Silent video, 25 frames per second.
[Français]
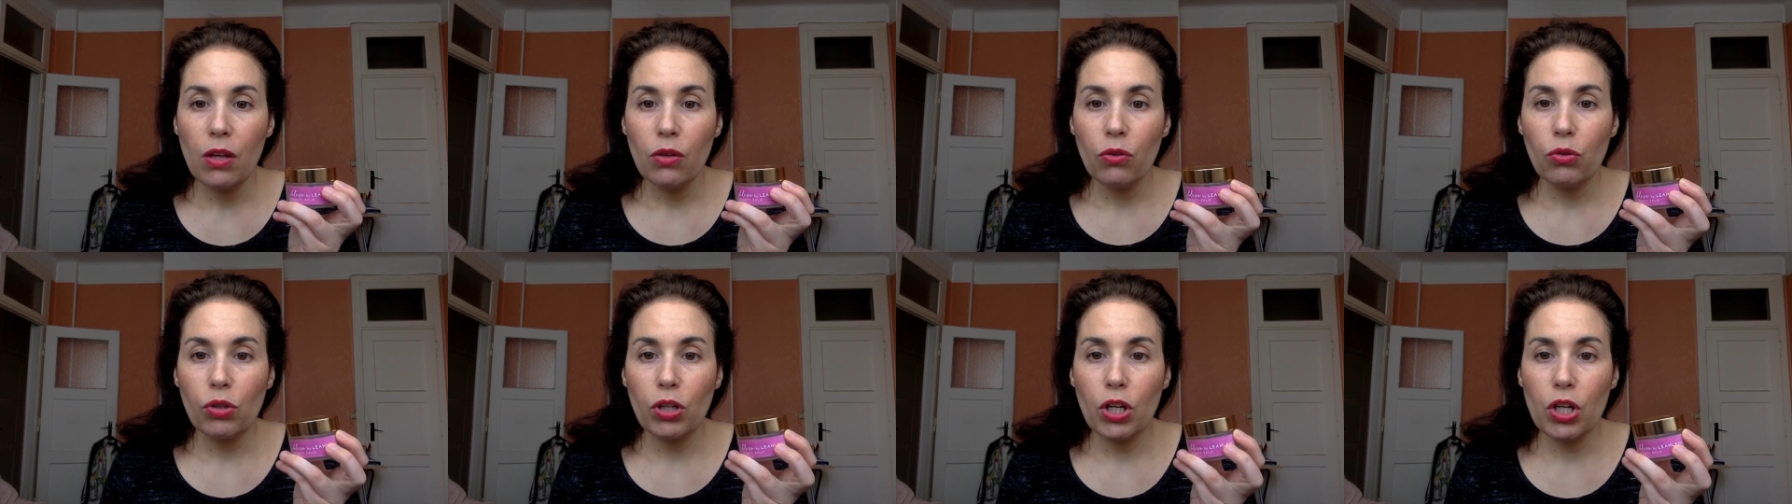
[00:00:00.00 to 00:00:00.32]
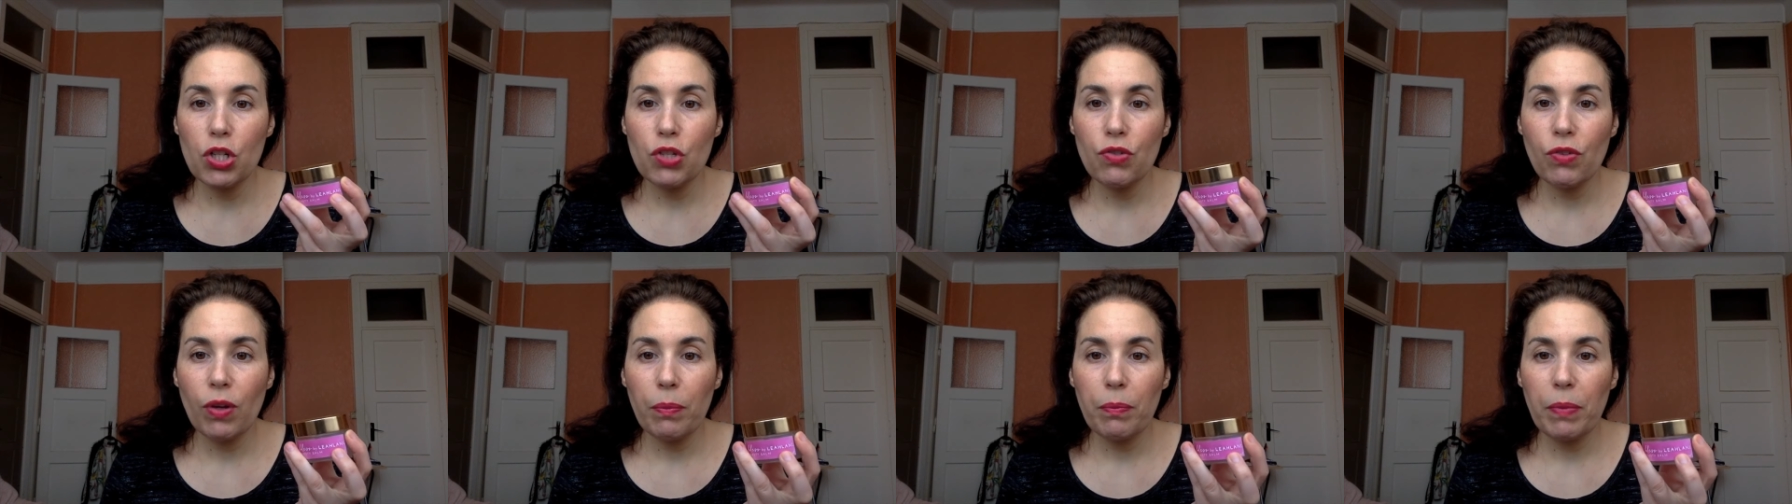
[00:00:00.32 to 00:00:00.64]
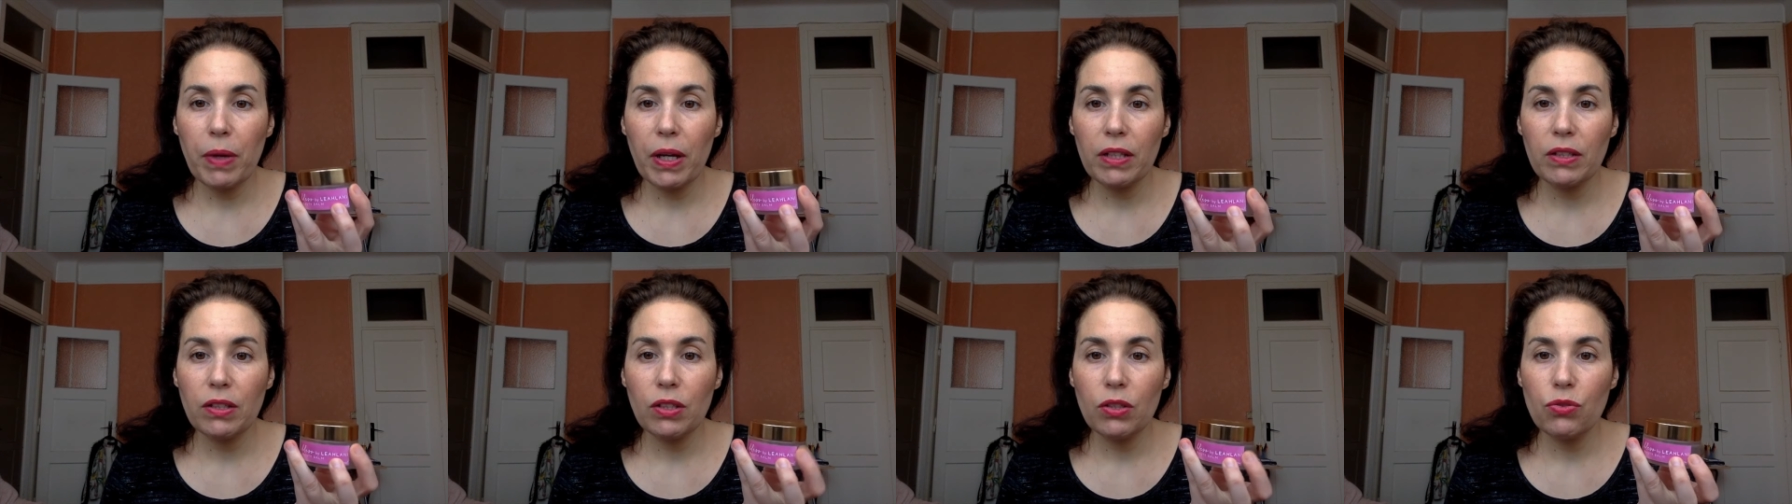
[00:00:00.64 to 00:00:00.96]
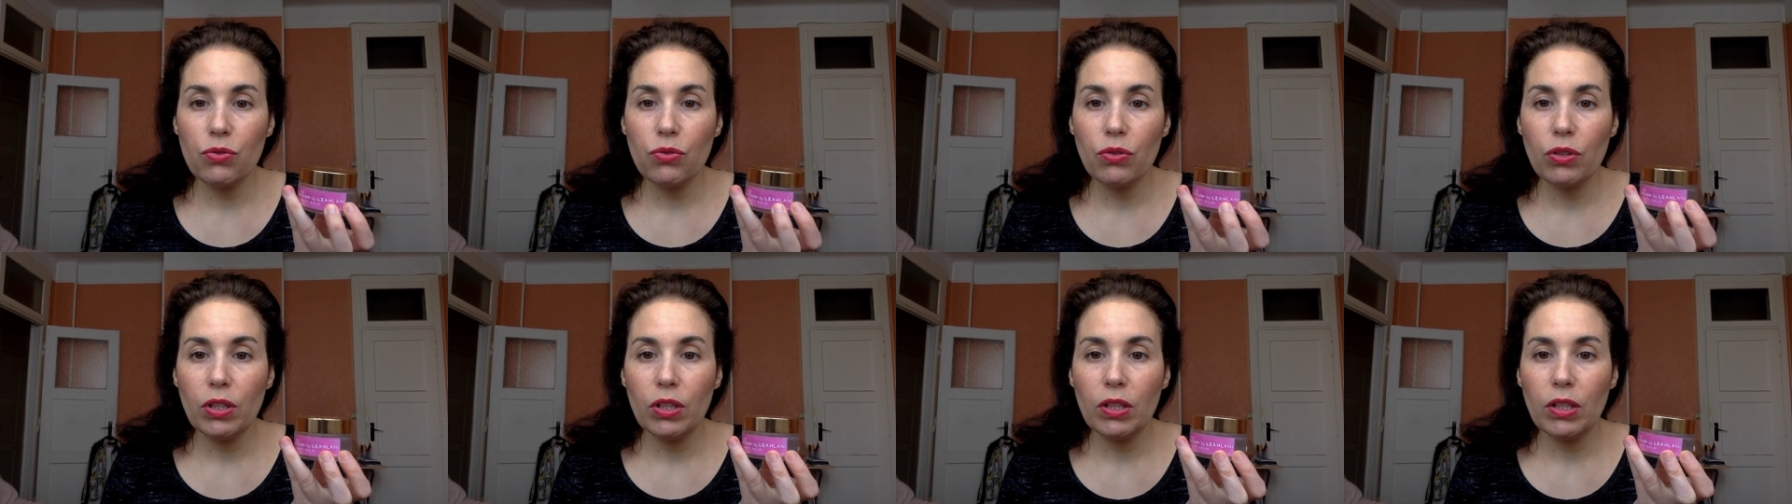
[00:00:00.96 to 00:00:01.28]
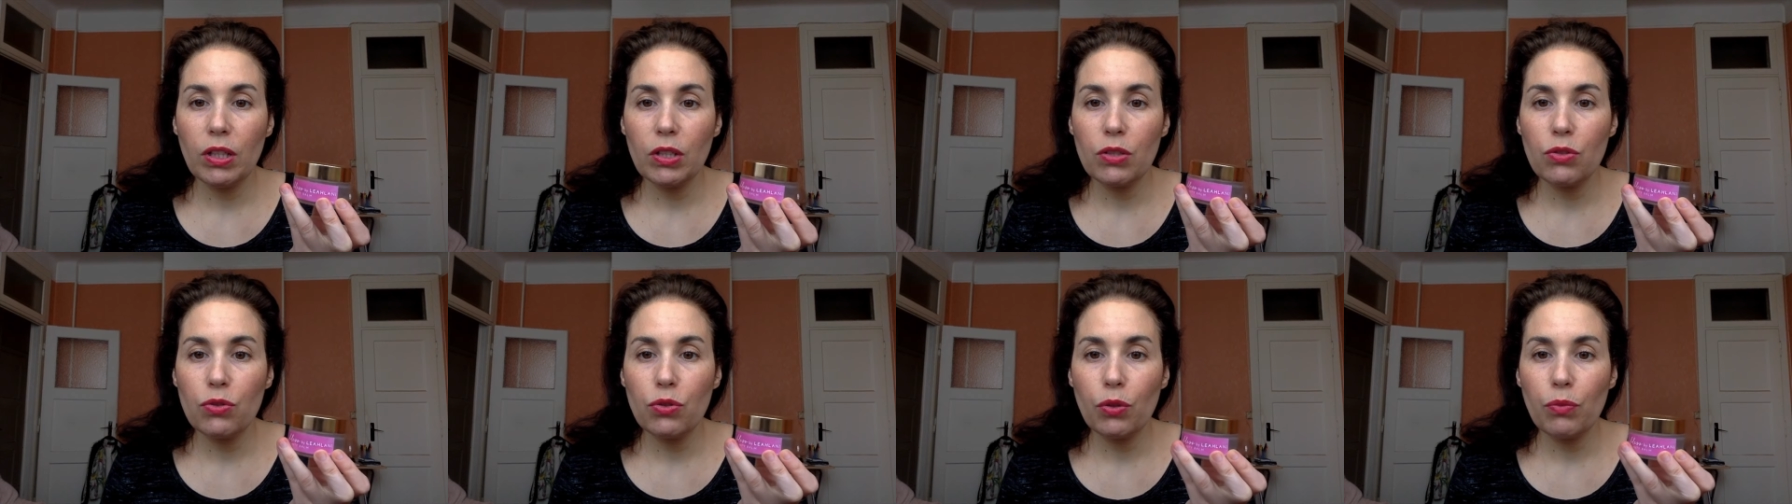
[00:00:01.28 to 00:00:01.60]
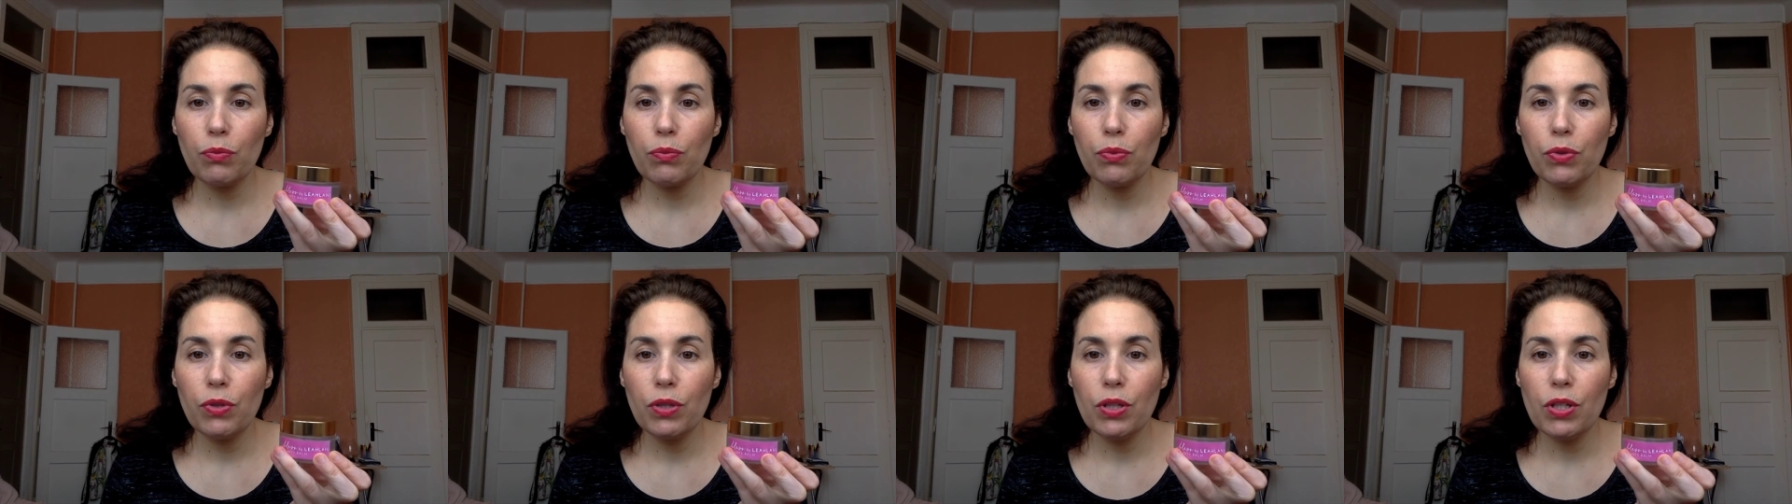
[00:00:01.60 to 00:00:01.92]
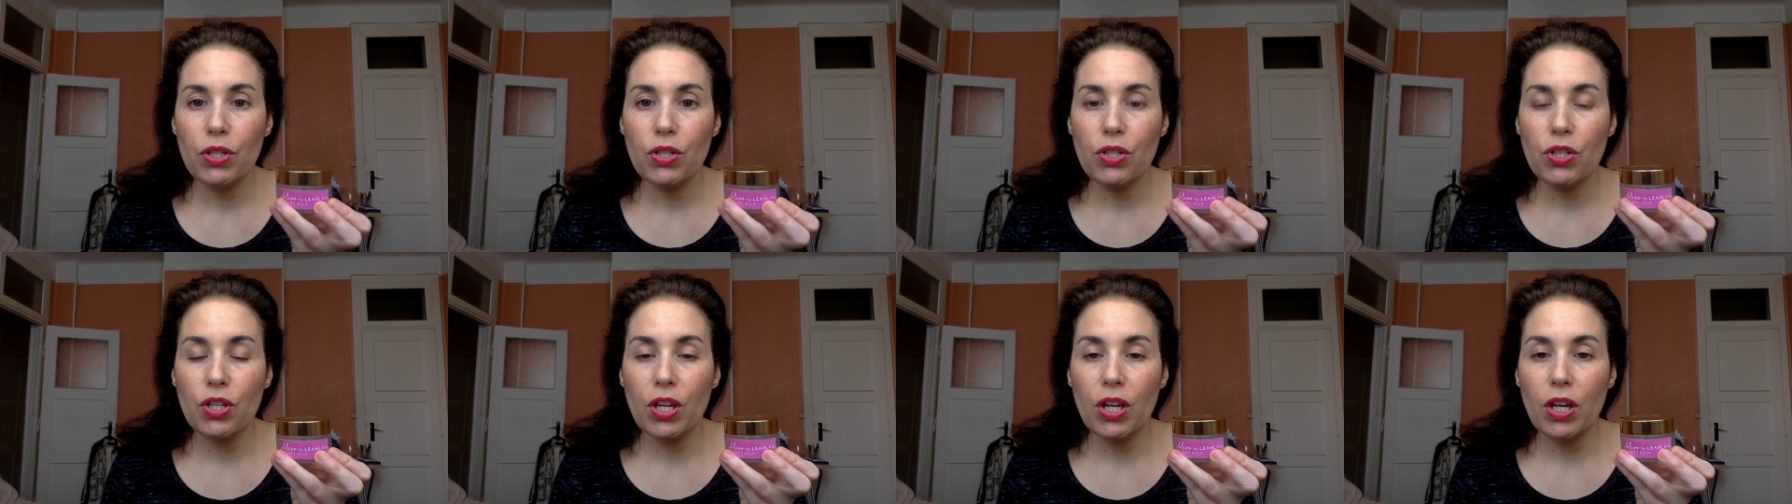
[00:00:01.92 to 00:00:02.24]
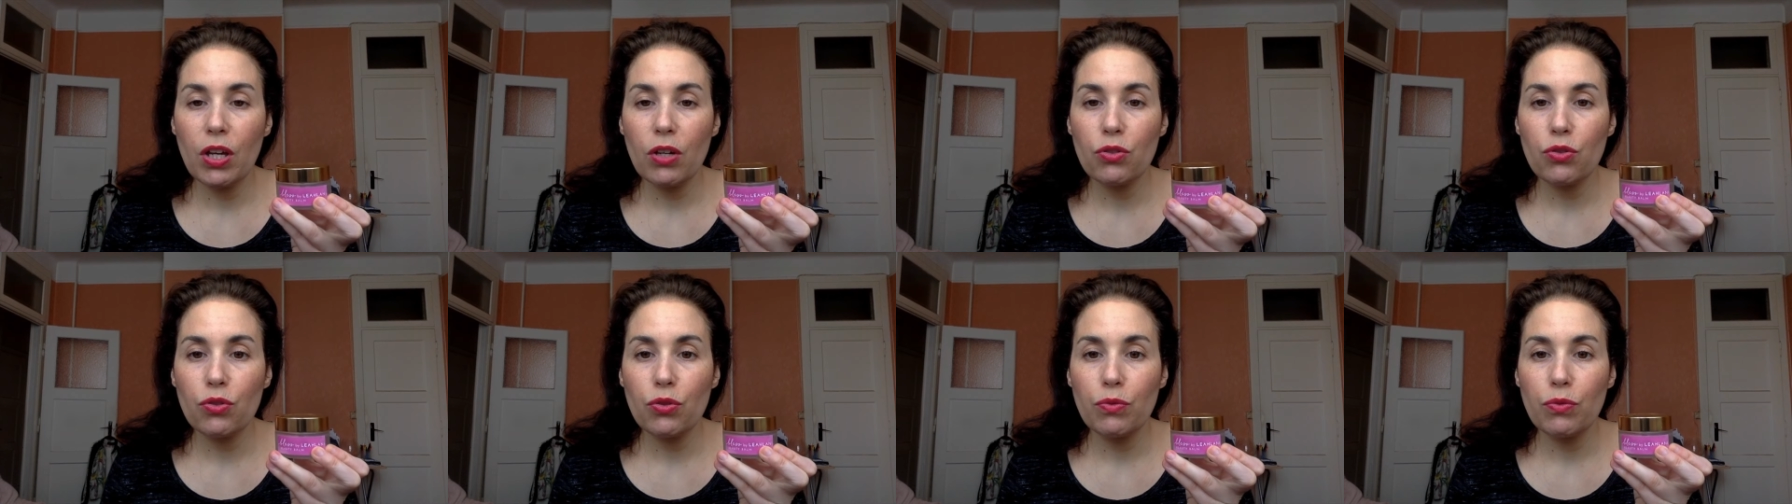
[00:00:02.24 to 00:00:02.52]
Donc là, je vais repartir sur des textures plus légères,